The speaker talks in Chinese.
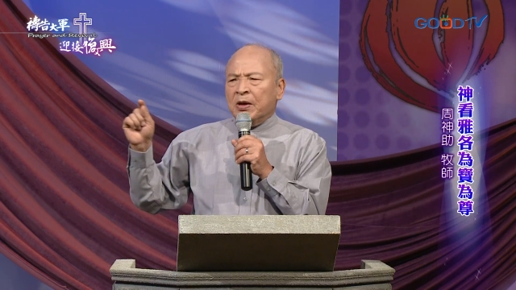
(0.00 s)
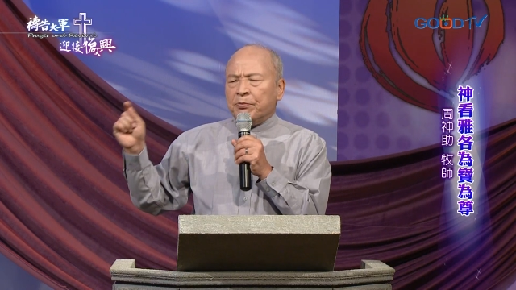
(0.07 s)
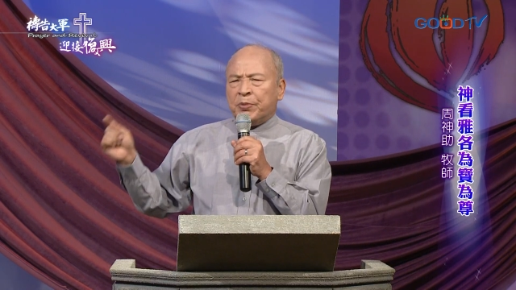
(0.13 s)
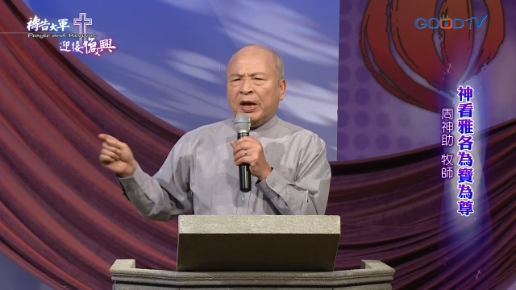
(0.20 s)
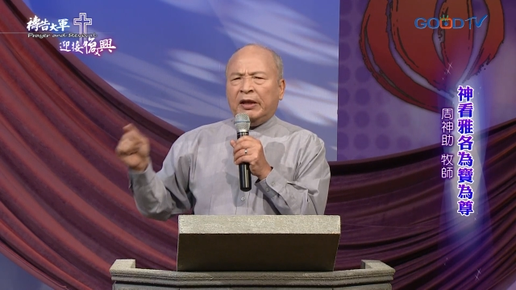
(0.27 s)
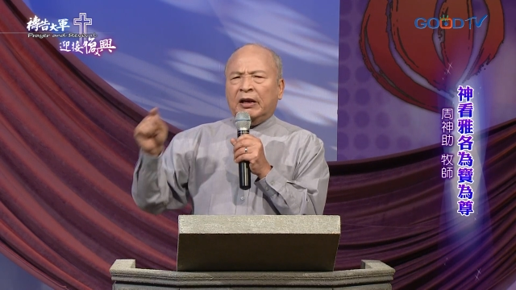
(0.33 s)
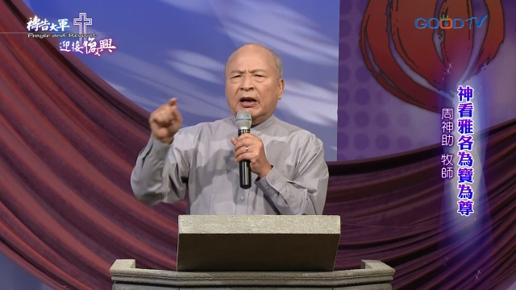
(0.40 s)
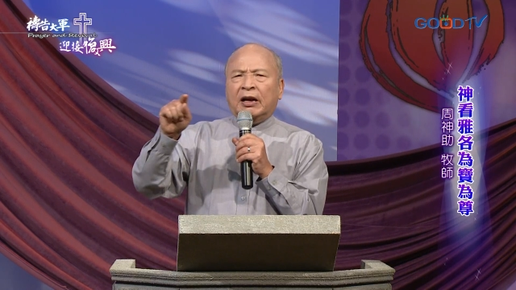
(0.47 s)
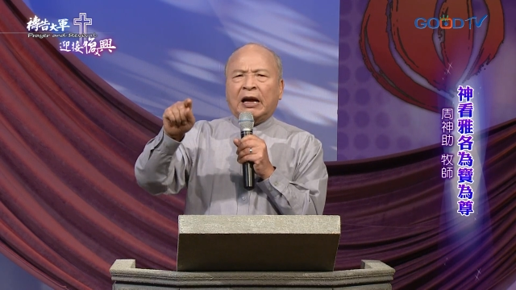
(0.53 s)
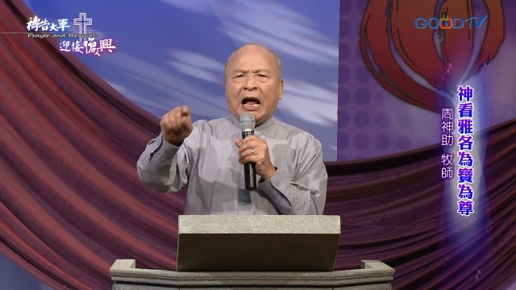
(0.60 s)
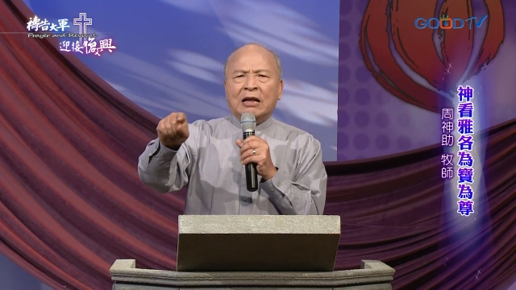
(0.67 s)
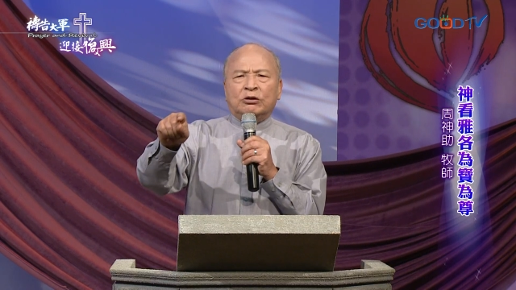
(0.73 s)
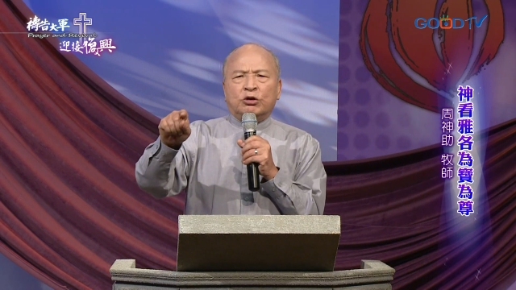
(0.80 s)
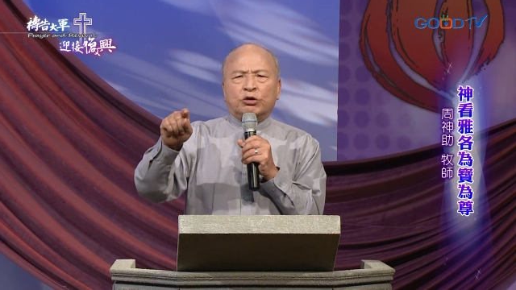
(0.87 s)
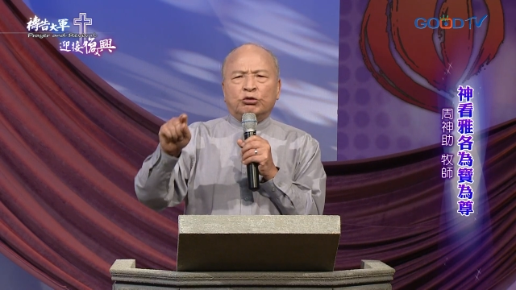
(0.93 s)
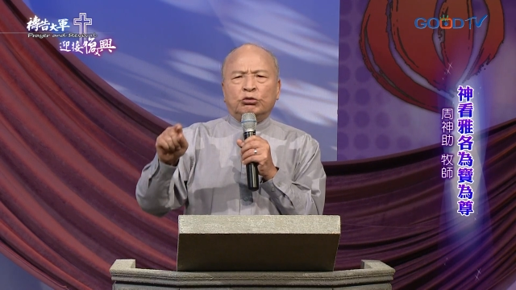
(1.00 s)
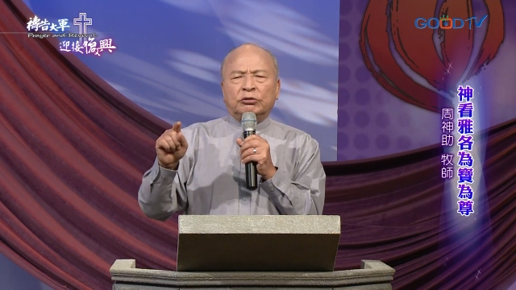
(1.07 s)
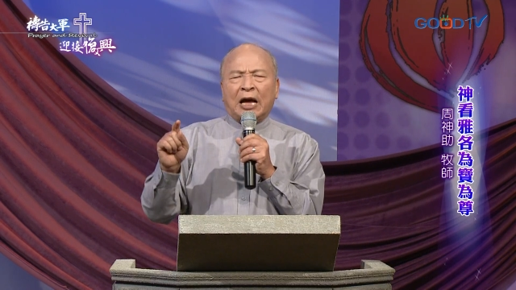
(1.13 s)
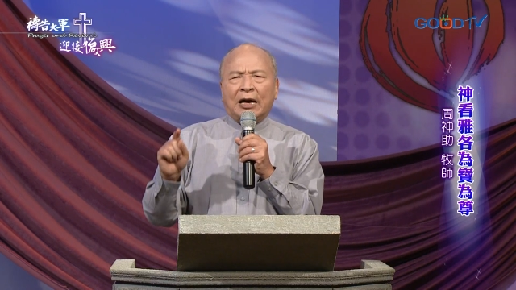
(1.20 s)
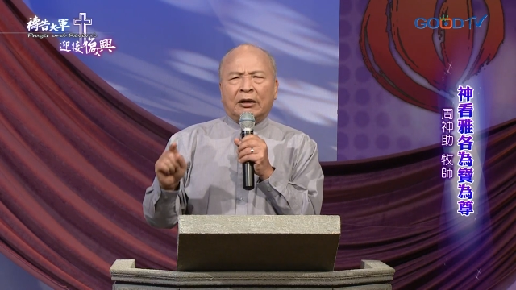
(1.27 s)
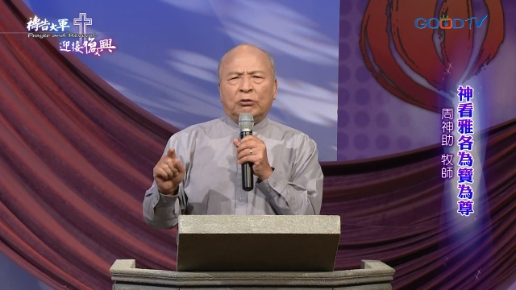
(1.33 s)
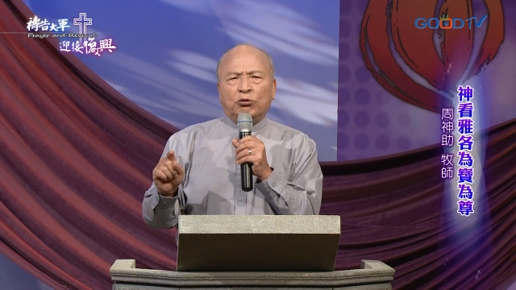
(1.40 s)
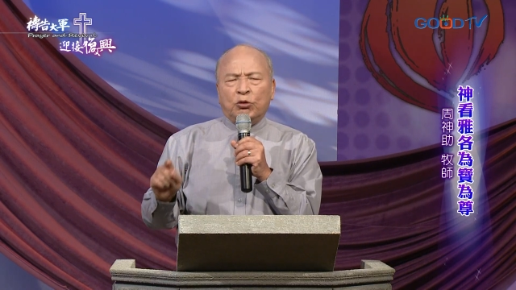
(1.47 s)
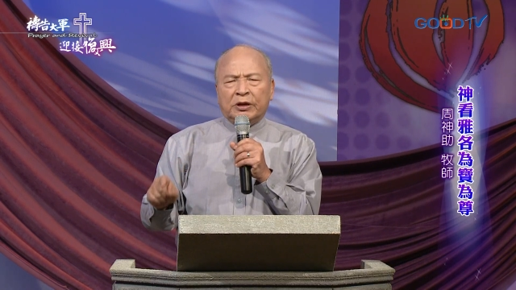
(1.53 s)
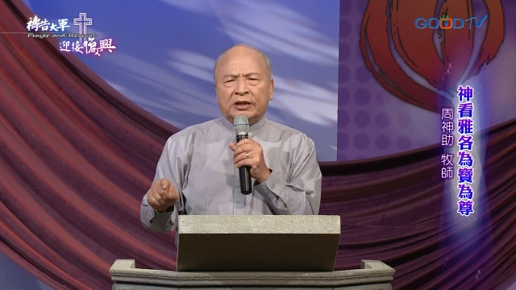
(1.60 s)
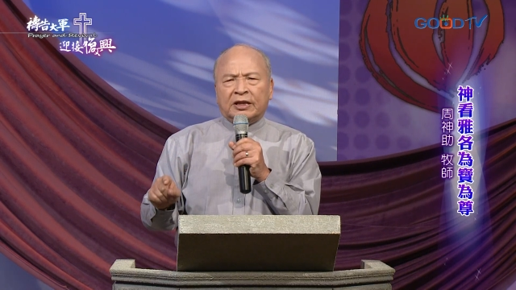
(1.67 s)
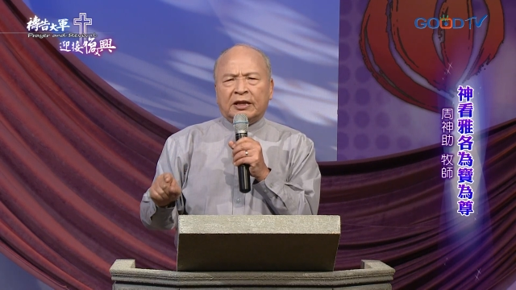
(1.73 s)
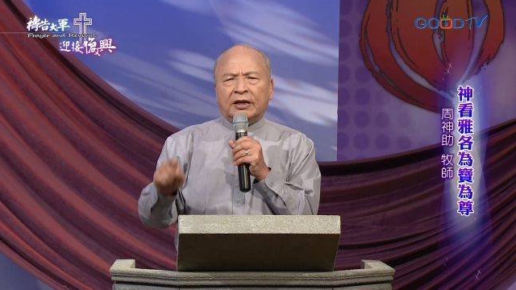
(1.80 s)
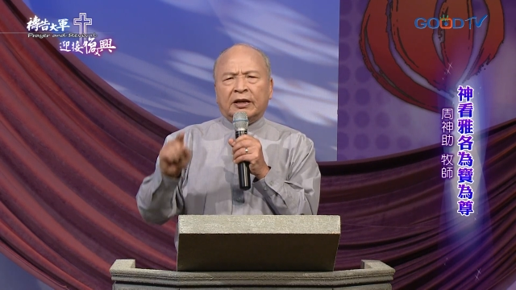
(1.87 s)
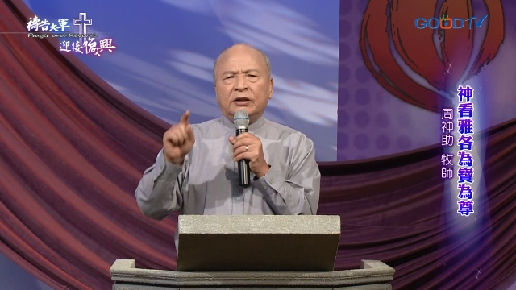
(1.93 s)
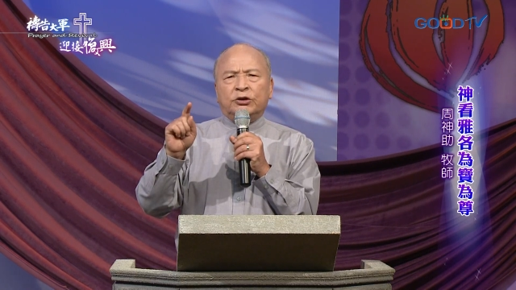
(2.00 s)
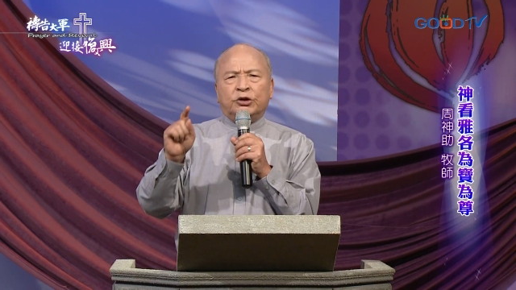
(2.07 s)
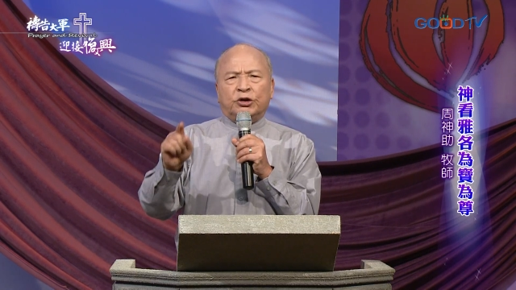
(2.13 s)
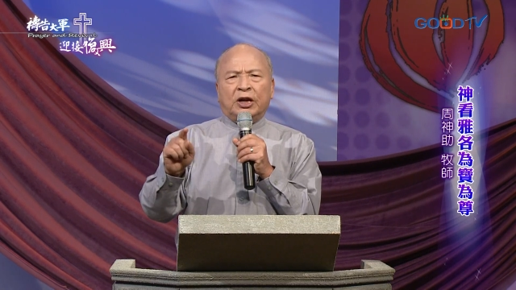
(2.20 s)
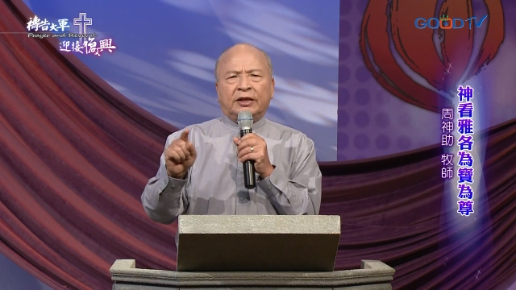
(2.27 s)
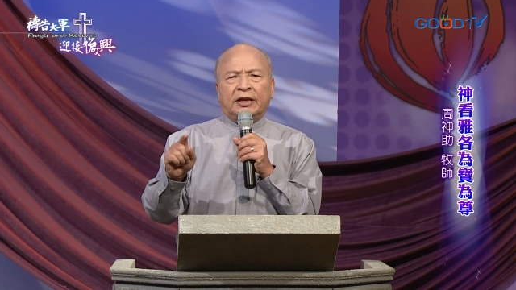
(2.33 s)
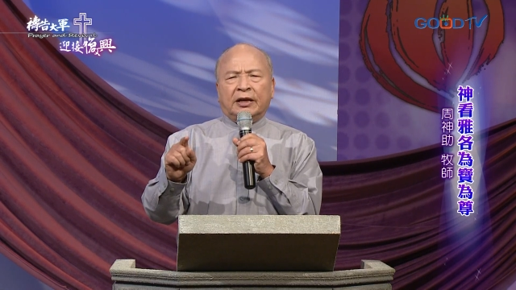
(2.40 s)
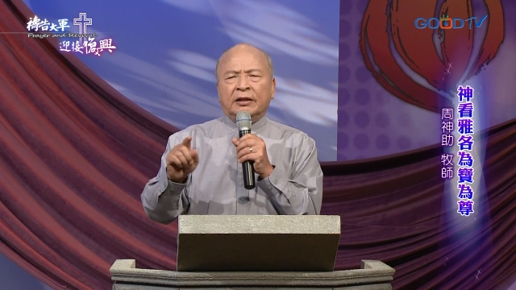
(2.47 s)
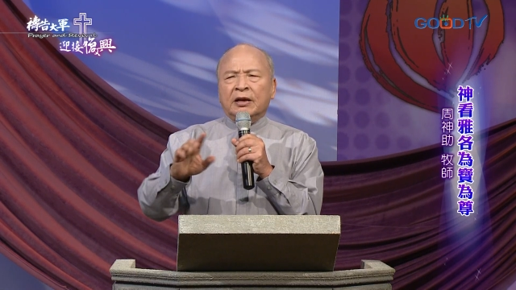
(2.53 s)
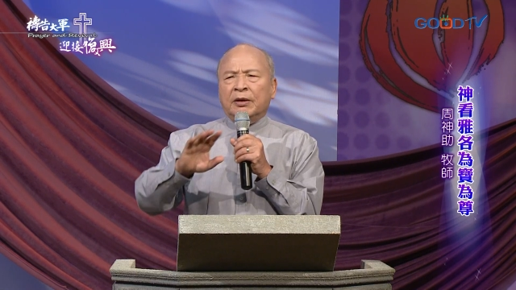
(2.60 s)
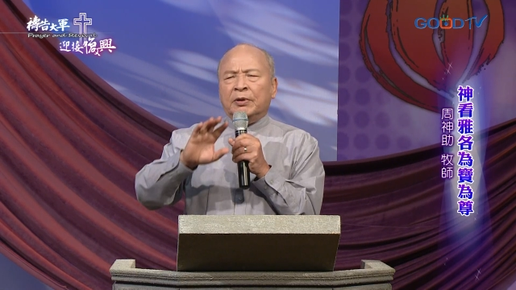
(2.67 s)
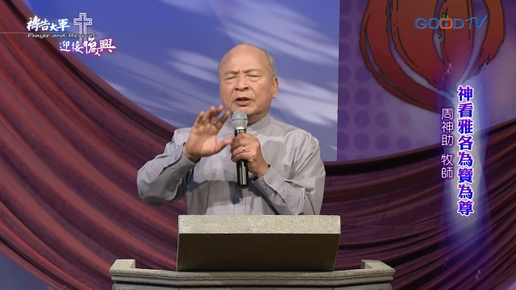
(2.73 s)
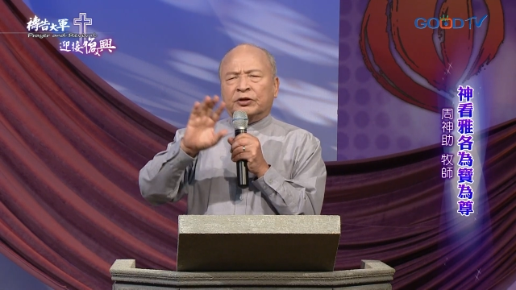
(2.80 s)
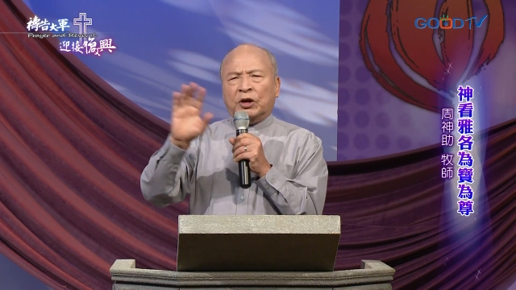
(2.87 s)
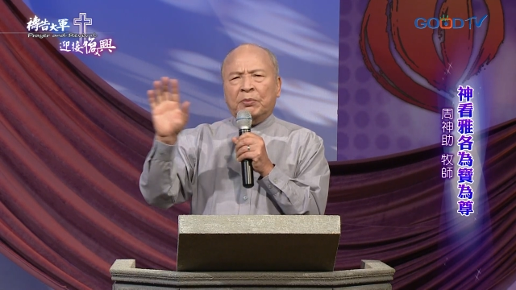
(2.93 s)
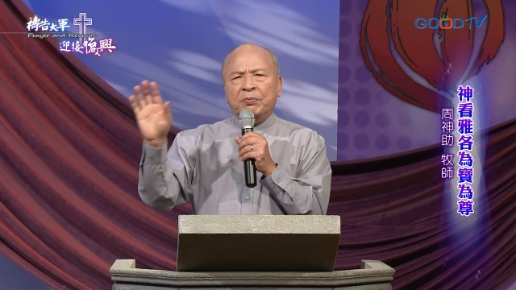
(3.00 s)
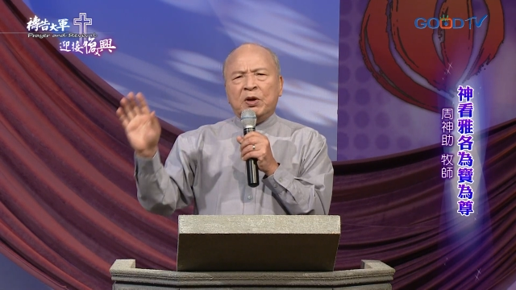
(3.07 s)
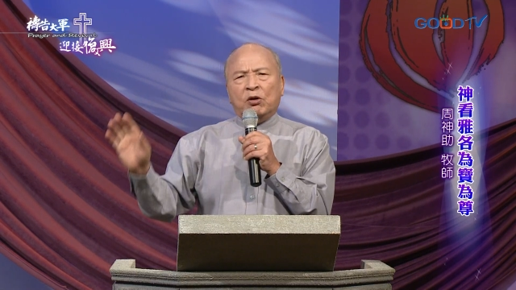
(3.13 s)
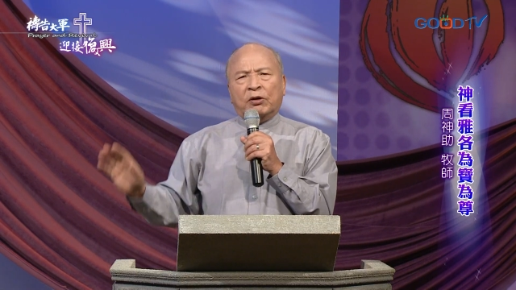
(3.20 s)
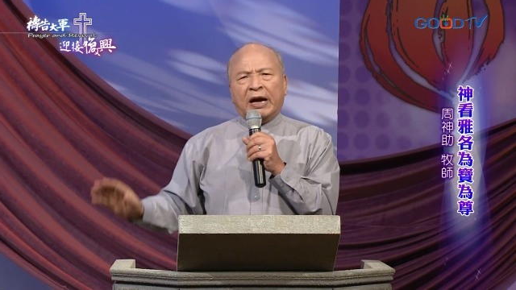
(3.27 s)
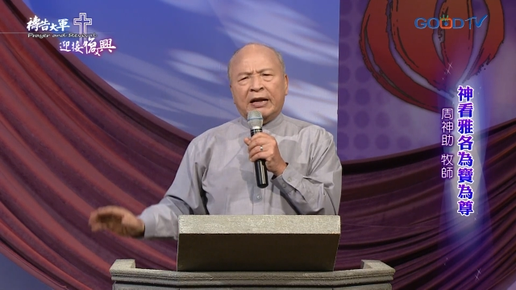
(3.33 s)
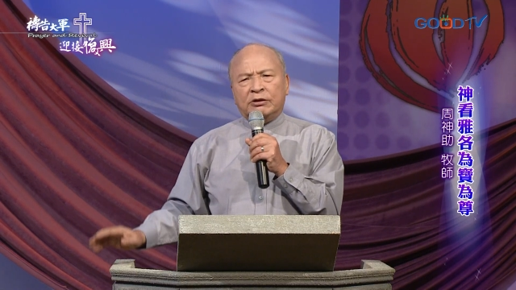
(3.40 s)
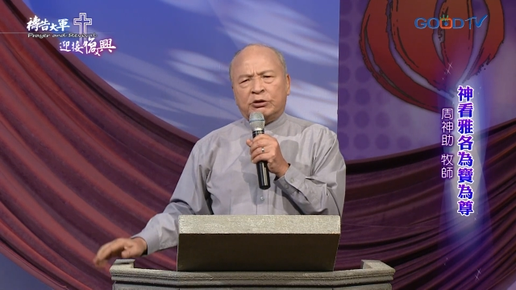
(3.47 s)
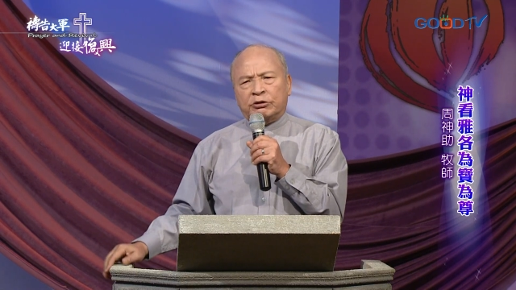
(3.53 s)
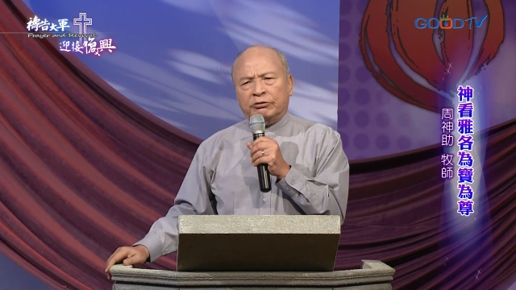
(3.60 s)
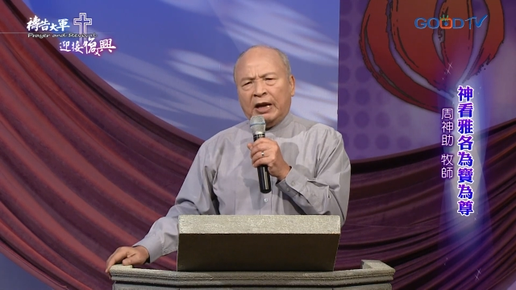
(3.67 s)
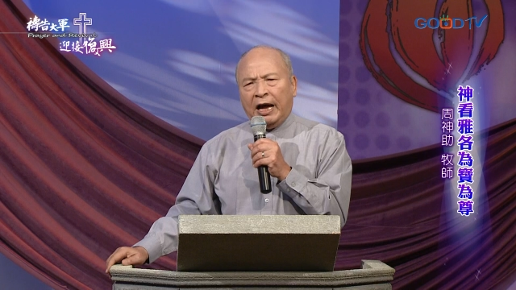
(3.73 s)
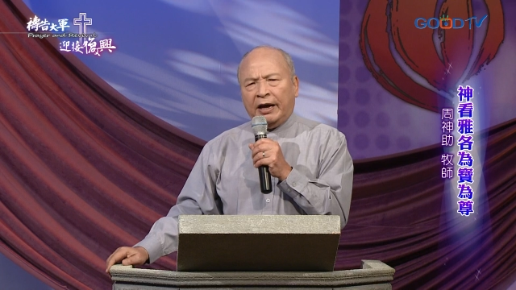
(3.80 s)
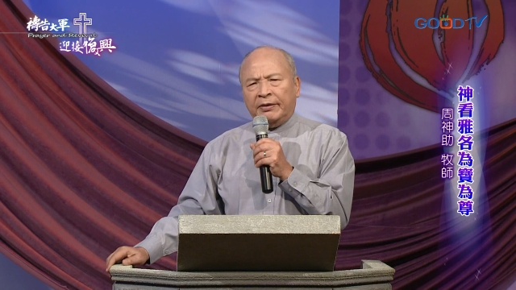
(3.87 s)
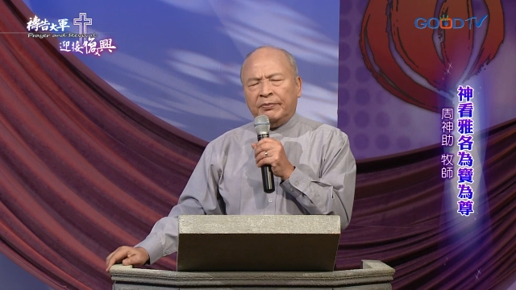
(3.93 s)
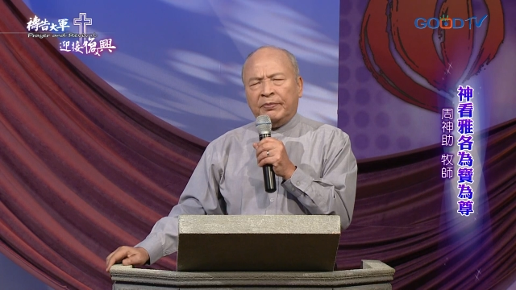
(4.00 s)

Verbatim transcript: 别人看出他的问题跟缺点，神没有看出来。